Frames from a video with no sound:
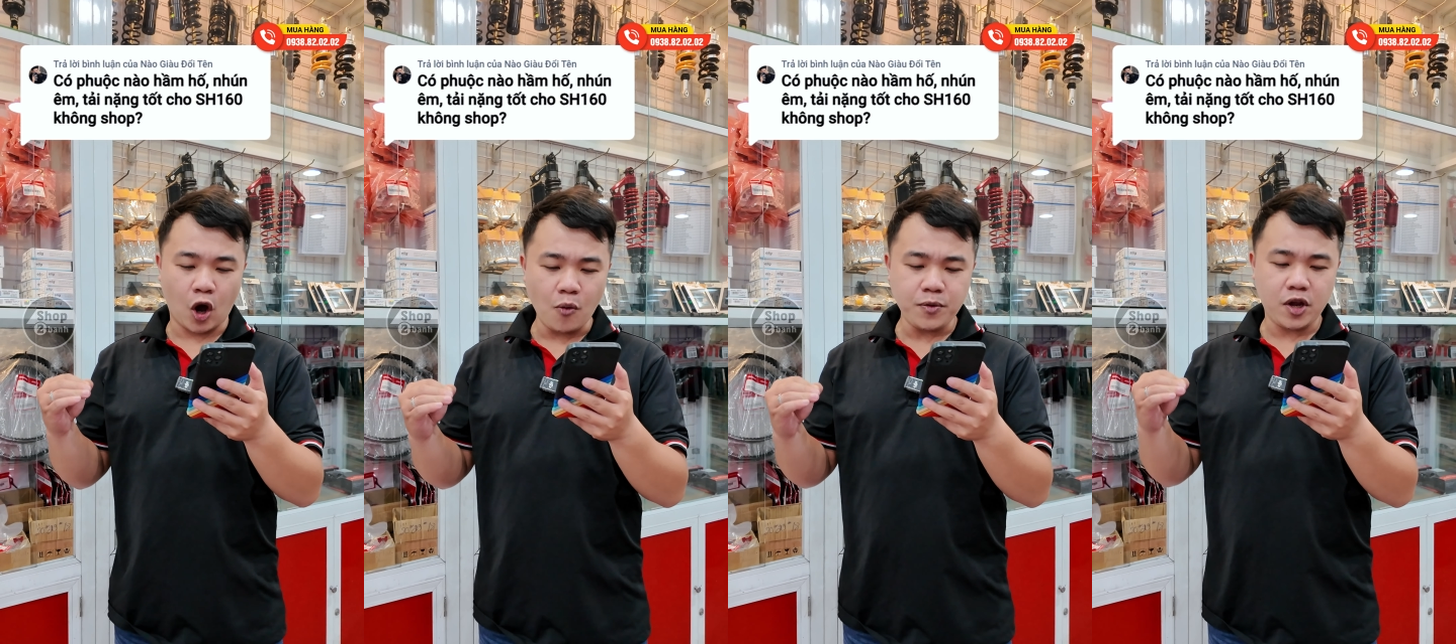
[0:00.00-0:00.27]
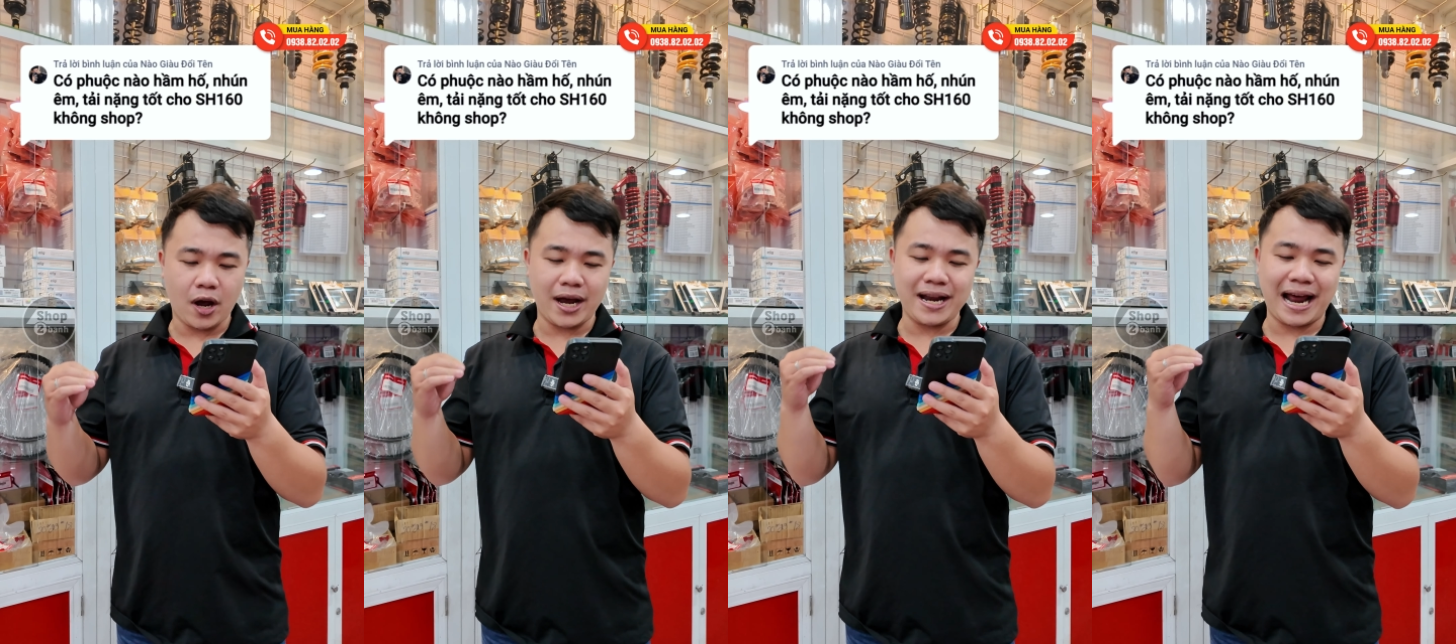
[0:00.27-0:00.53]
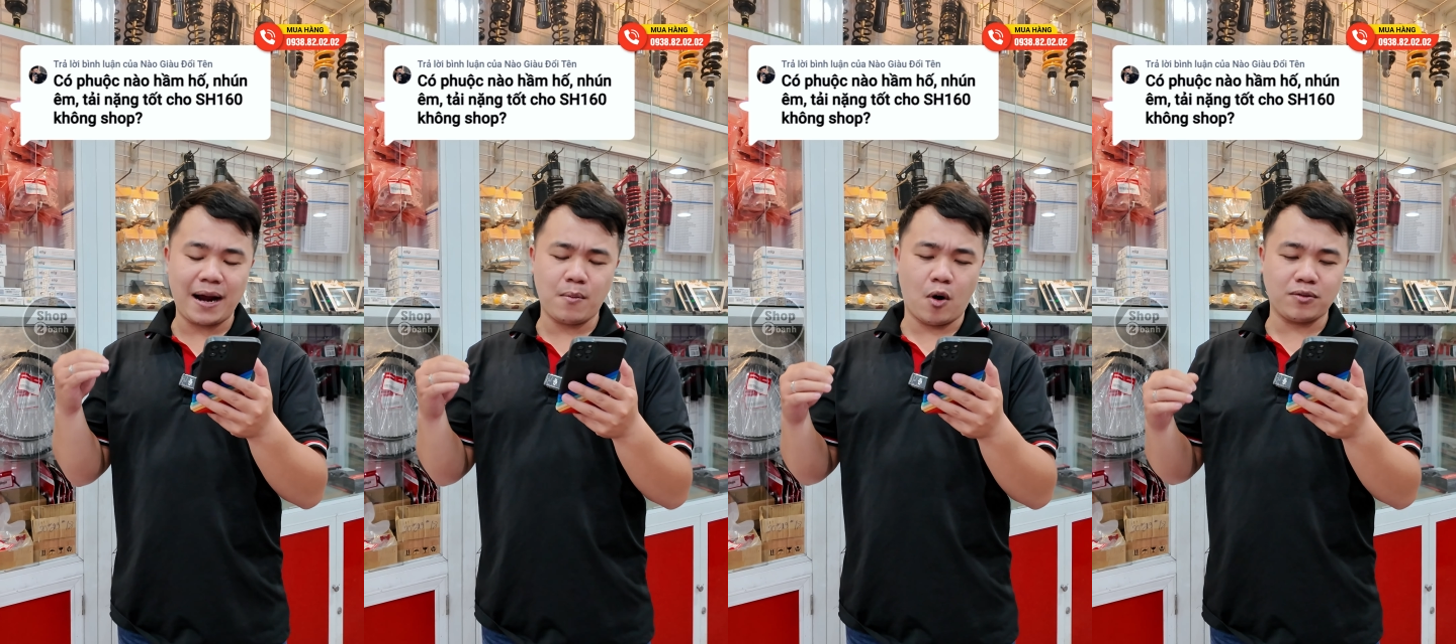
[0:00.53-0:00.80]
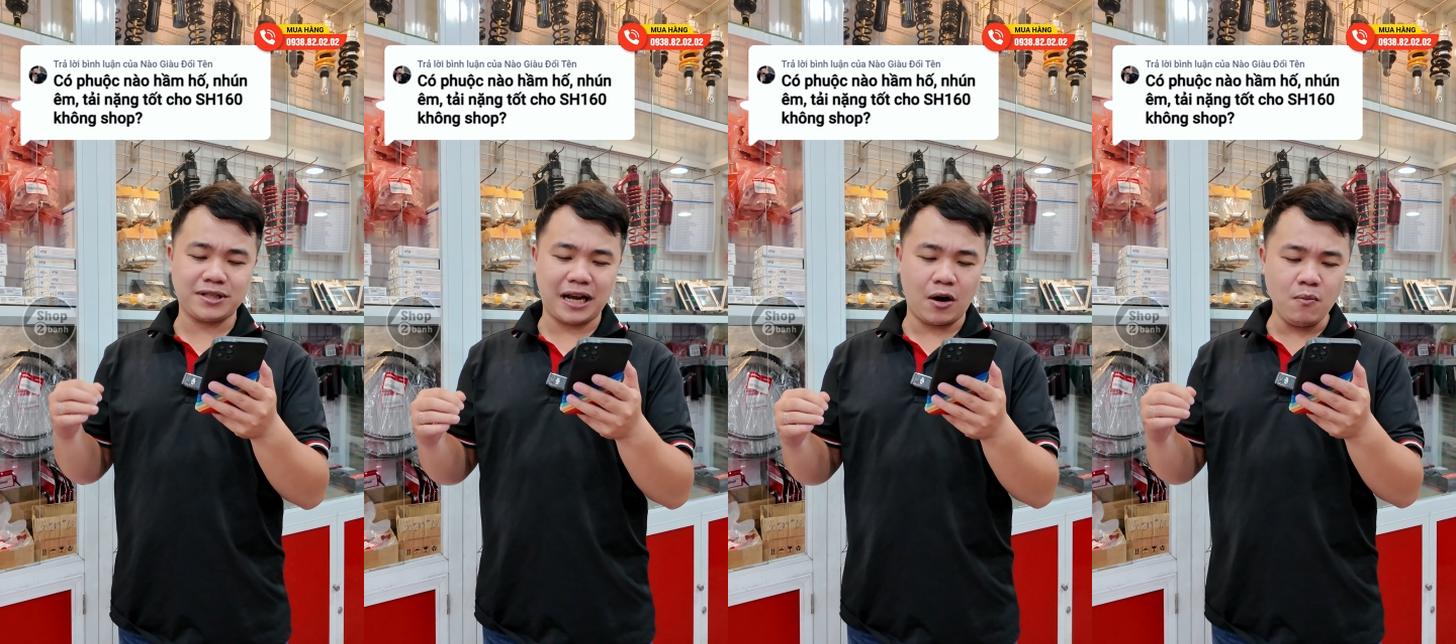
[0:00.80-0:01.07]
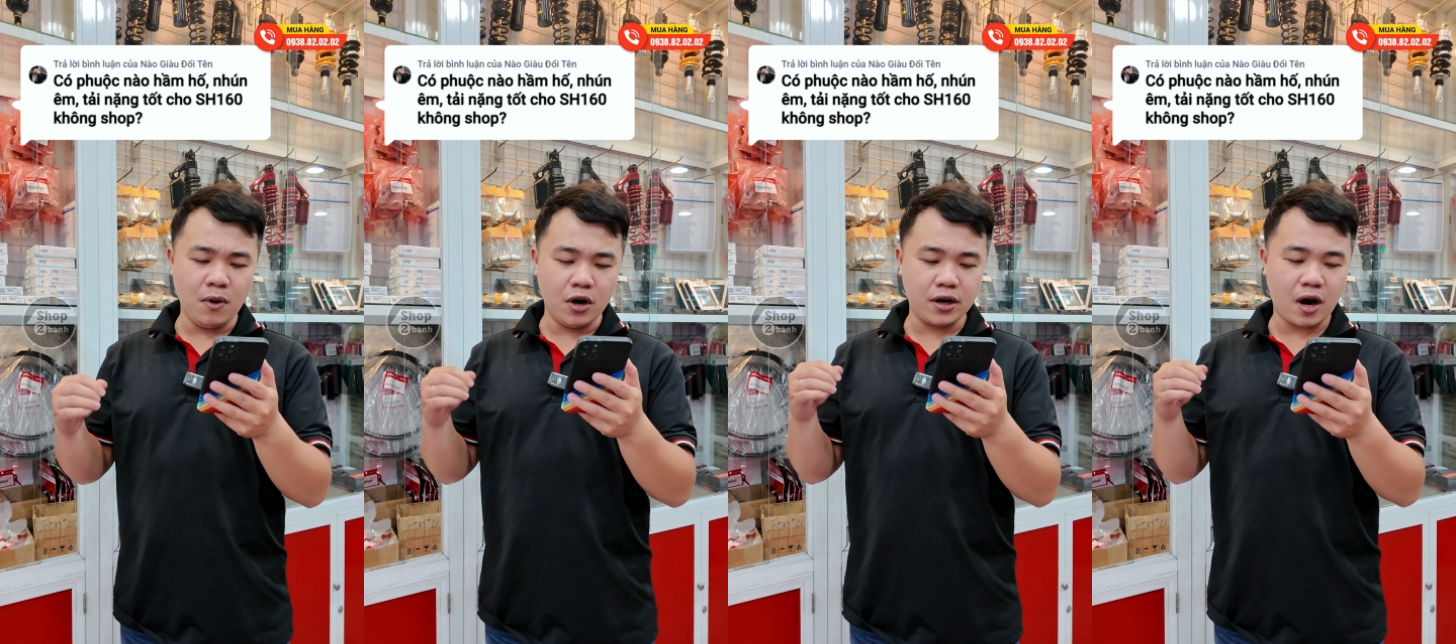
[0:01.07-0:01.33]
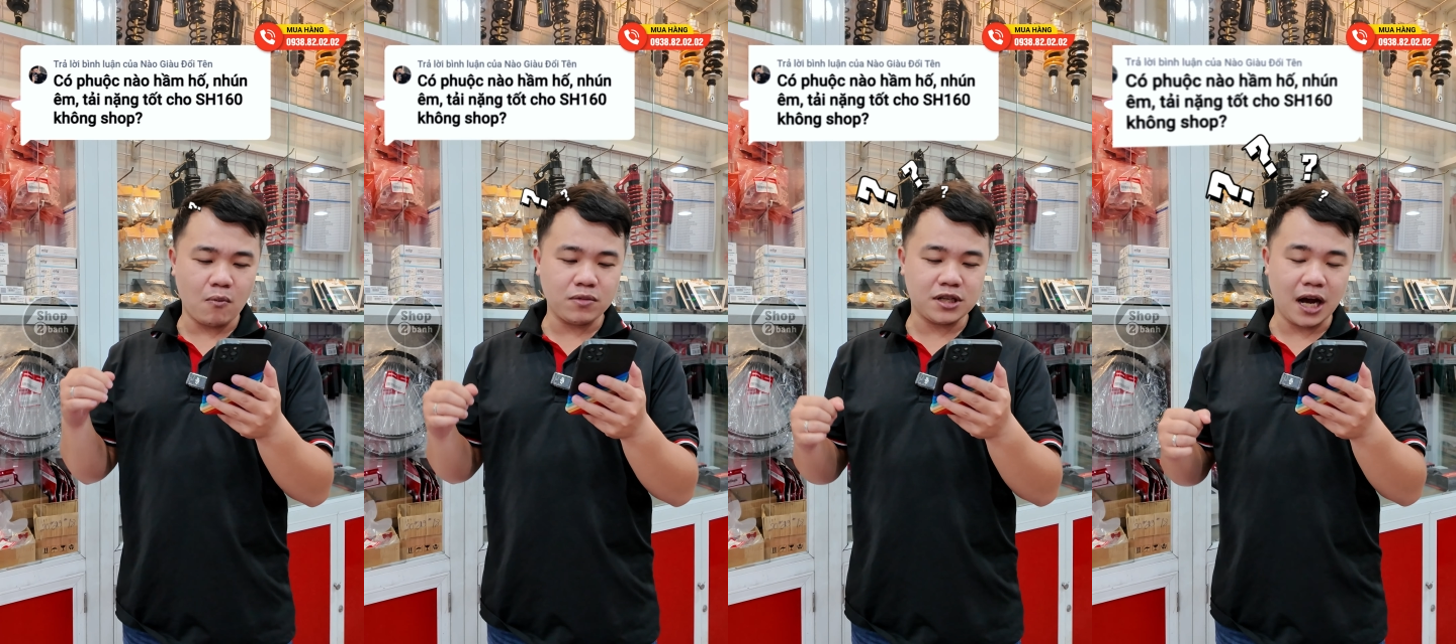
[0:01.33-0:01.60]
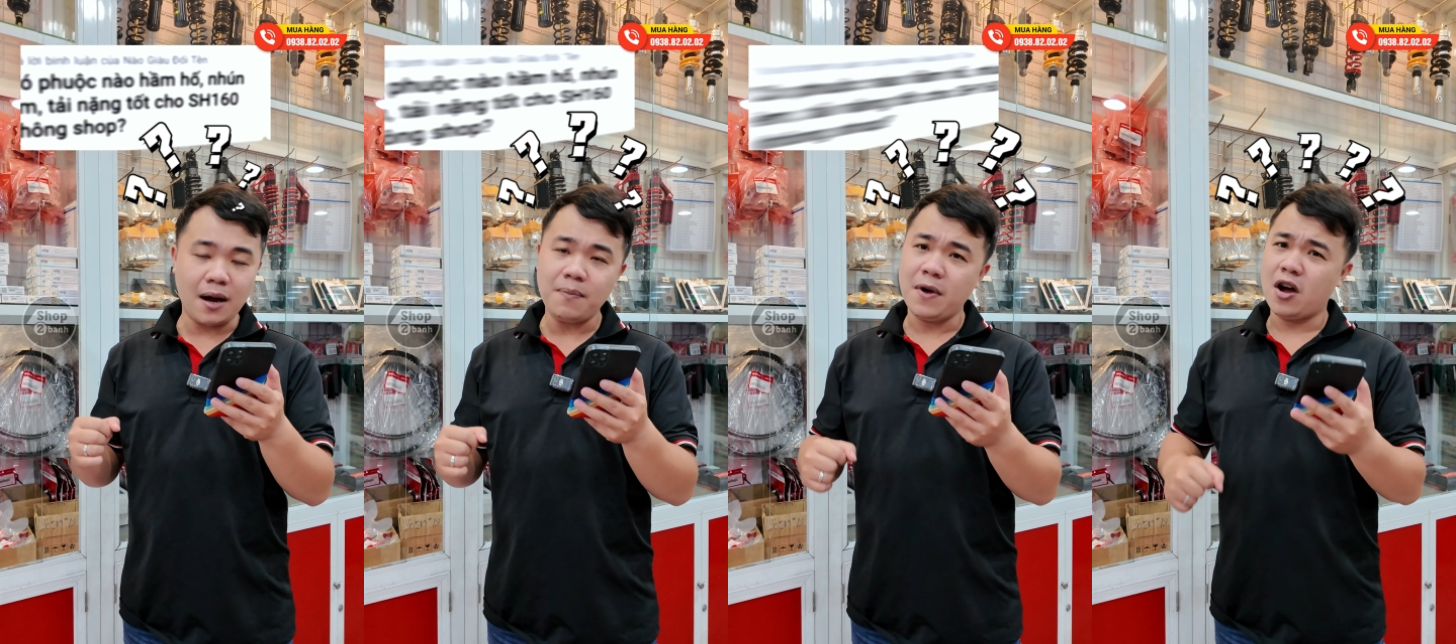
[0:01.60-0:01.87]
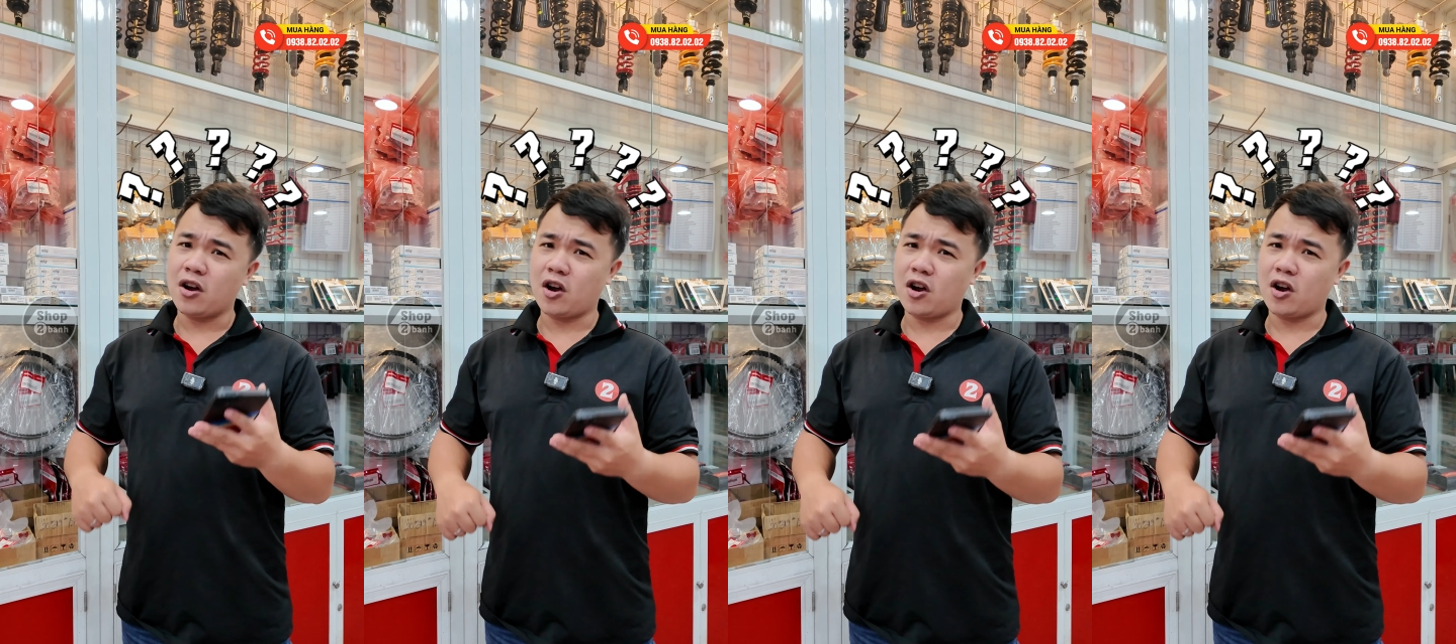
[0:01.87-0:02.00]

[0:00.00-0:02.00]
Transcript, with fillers: tốt cho SH160 không sớm?